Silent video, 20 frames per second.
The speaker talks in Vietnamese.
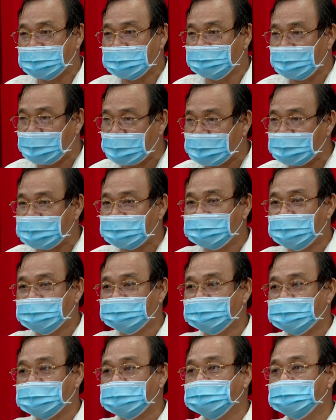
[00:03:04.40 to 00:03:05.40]
ngày mai là mình
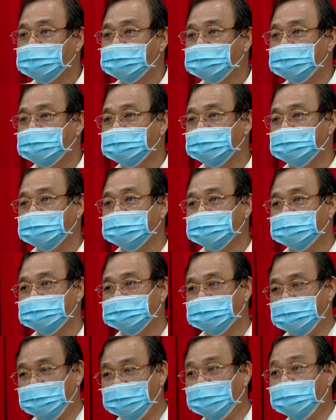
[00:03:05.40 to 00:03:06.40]
phải
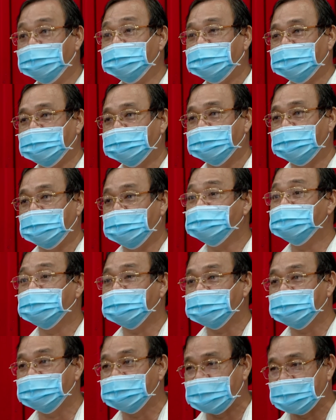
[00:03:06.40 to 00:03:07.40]
khử khuẩn liền ở những
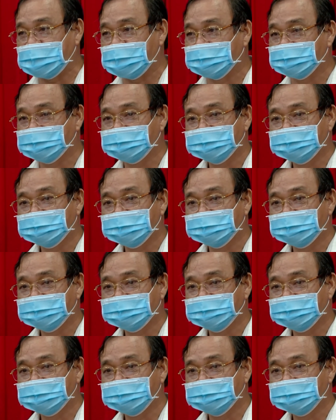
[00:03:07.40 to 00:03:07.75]
cái nơi này